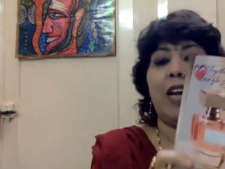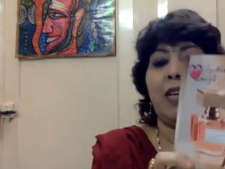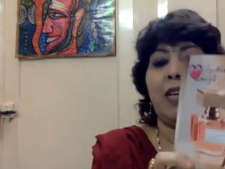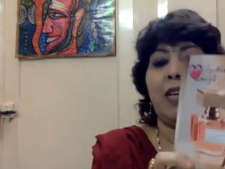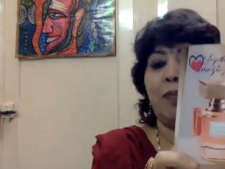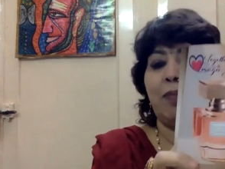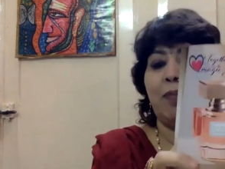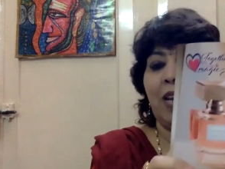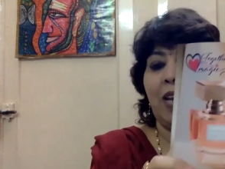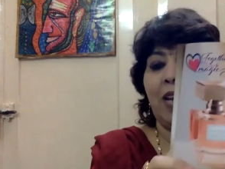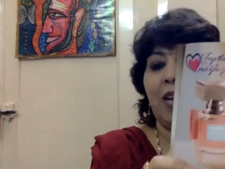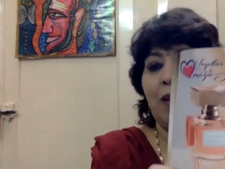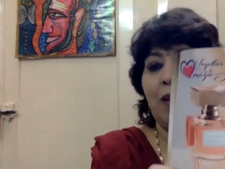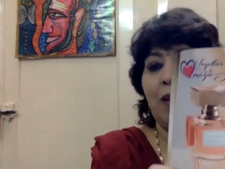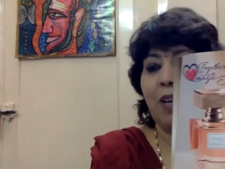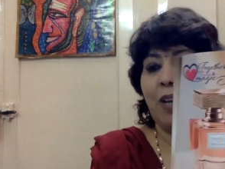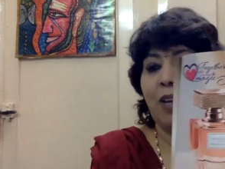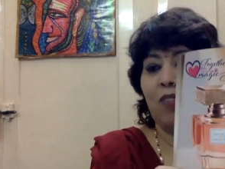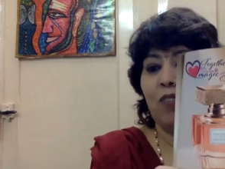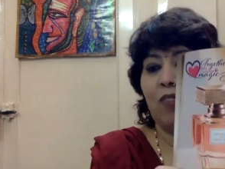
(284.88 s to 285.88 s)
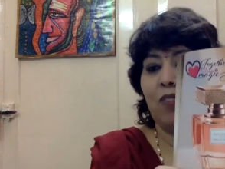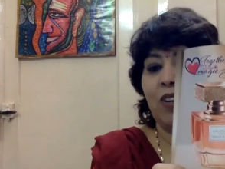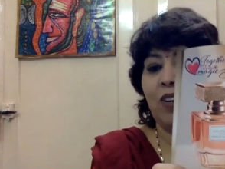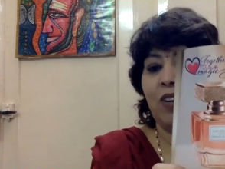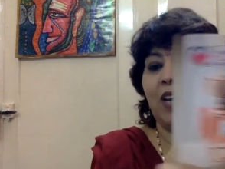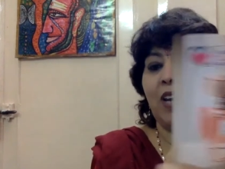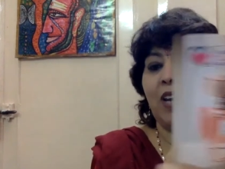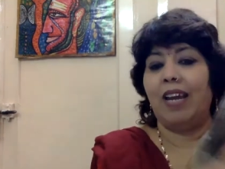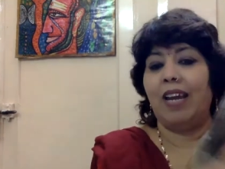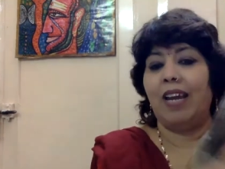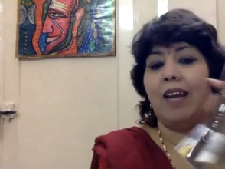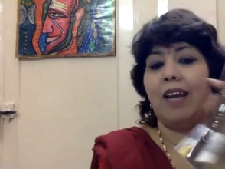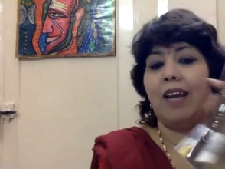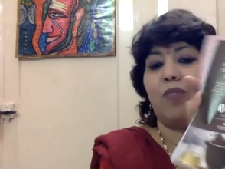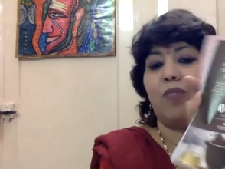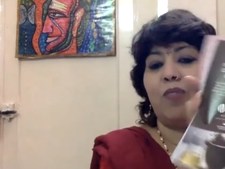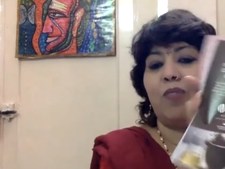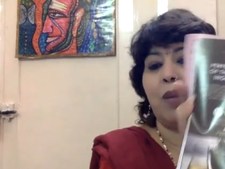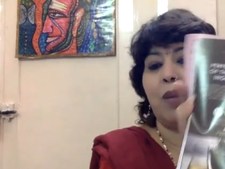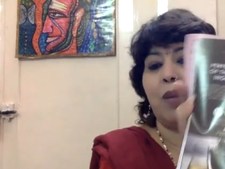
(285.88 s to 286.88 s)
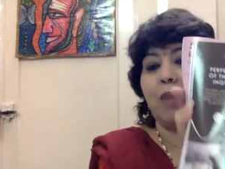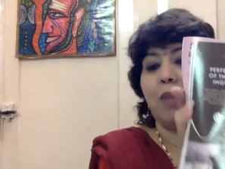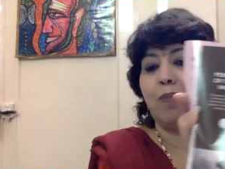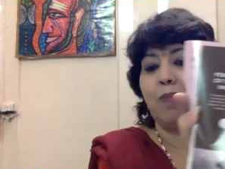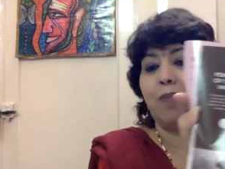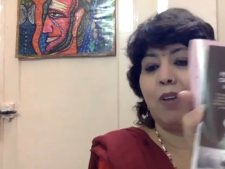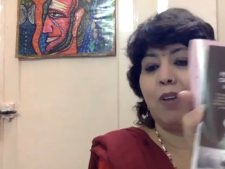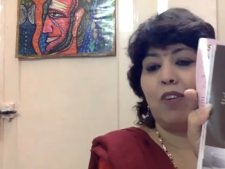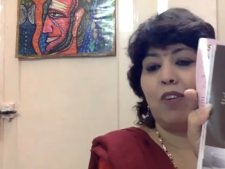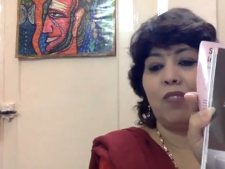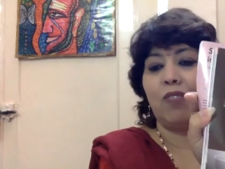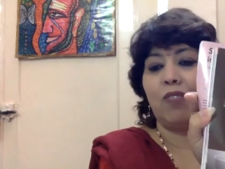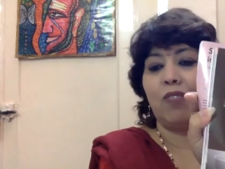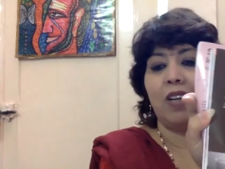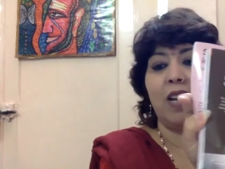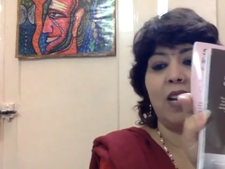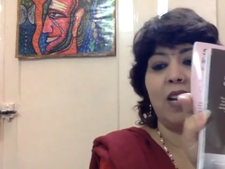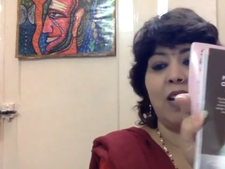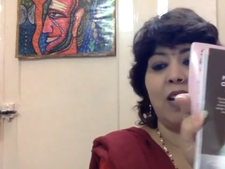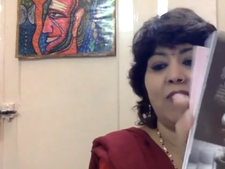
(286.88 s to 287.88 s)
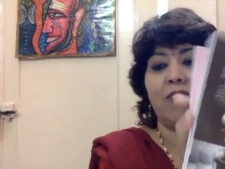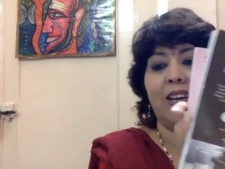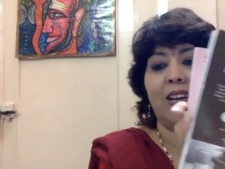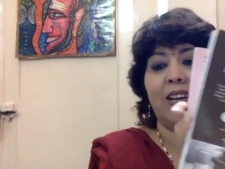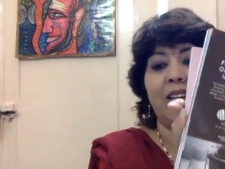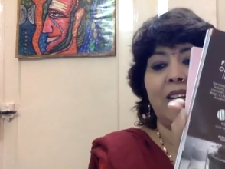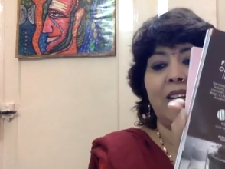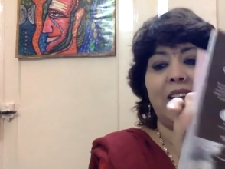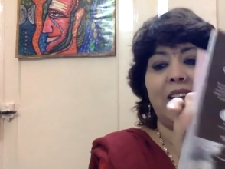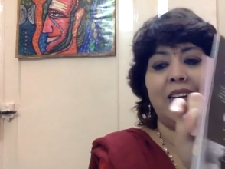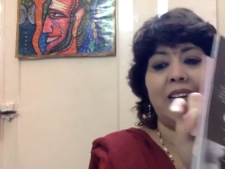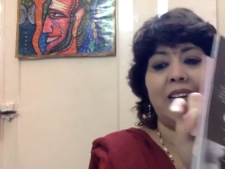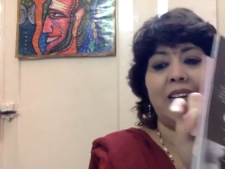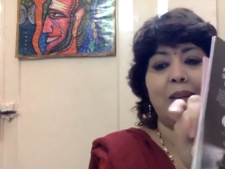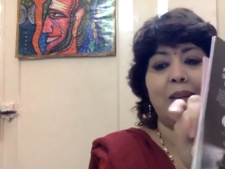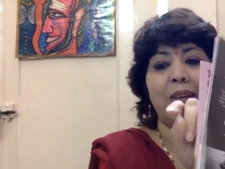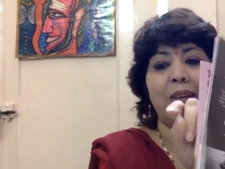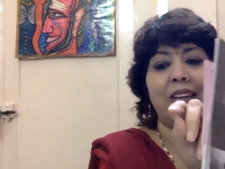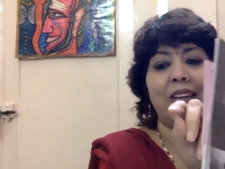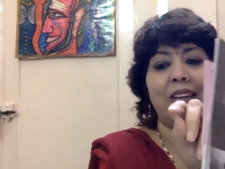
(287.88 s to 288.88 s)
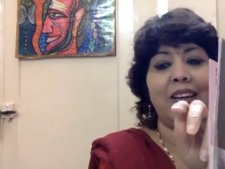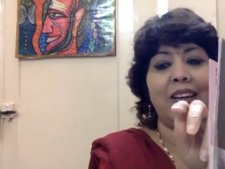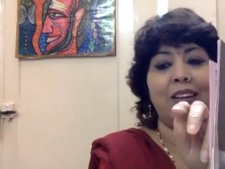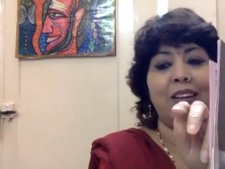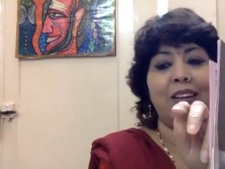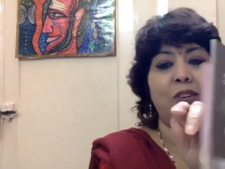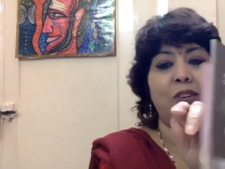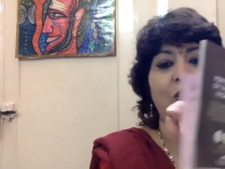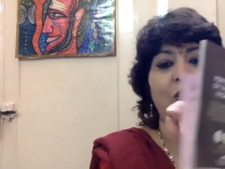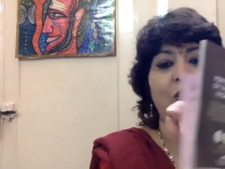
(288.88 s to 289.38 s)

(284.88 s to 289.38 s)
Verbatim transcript: मेल पे ऑफर है फीमेल पे ऑफर है वैलेंटाइन का महीना है तो